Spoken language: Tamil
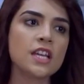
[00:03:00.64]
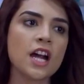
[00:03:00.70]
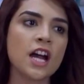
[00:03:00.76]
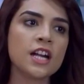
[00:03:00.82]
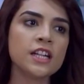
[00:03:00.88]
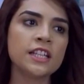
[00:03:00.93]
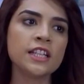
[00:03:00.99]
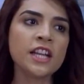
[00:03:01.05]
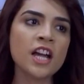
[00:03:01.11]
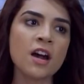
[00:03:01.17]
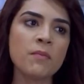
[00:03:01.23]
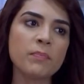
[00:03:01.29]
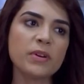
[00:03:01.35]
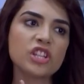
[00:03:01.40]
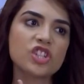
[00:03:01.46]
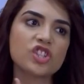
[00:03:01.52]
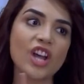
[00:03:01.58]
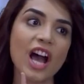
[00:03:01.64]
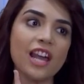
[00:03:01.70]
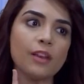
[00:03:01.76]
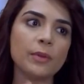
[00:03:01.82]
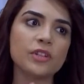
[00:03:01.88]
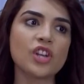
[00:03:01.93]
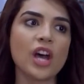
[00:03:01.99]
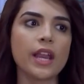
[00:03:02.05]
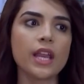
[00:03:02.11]
இந்த ஆண்டி நம்ம மேல வலை
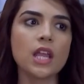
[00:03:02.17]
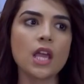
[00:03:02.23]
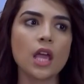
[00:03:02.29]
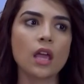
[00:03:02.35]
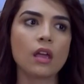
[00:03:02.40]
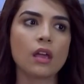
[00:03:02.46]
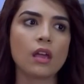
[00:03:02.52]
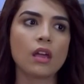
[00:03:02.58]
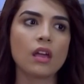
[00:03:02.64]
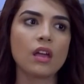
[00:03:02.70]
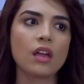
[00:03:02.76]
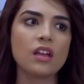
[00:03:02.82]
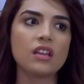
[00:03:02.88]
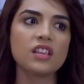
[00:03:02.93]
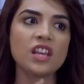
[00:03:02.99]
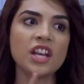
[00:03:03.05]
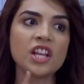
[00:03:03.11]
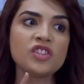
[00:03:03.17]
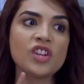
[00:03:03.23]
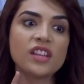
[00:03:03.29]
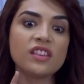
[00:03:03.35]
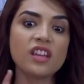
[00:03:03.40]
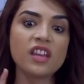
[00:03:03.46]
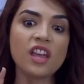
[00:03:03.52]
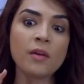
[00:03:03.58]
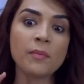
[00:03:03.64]
வீசுறாங்க நாம இங்க
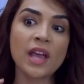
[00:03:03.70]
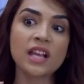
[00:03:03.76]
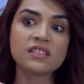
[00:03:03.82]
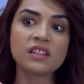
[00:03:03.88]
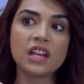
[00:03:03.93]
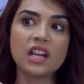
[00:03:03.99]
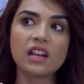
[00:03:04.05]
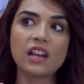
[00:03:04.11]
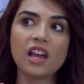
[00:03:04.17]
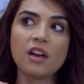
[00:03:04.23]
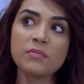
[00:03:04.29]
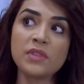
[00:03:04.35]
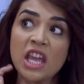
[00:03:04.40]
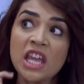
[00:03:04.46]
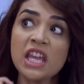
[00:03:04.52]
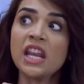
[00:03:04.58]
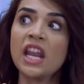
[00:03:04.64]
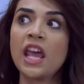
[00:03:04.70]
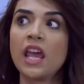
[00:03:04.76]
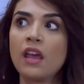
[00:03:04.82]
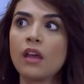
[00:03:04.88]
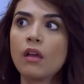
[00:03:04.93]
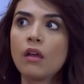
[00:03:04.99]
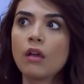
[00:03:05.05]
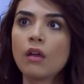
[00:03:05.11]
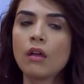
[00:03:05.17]
இருந்து போக கூடாது இங்கேயே இருக்கணும்னு
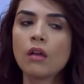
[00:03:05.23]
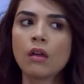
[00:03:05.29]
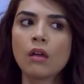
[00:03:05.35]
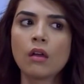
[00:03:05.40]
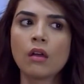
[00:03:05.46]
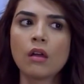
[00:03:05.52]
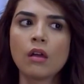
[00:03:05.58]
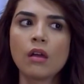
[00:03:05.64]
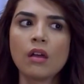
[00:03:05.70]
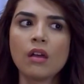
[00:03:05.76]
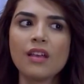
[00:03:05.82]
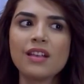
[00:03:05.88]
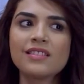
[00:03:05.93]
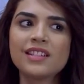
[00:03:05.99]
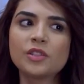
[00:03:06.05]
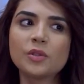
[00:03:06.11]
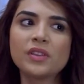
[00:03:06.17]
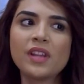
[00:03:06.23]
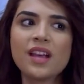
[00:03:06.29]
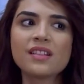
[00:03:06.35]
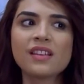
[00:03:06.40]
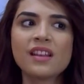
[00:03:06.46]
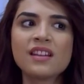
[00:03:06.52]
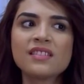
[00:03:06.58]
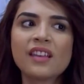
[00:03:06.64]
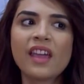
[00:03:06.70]
நினைக்கிறாங்க
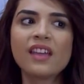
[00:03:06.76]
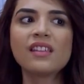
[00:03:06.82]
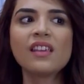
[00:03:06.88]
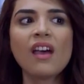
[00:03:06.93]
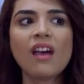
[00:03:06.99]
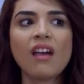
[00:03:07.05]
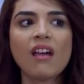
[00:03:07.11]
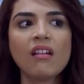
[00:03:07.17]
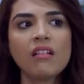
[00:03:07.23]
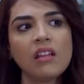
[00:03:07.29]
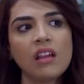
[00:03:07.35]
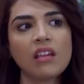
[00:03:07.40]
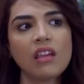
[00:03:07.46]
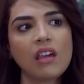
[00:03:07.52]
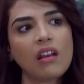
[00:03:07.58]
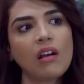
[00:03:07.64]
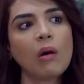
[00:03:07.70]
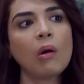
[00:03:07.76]
அதனாலதான் ஈஸியா இருங்கன்னு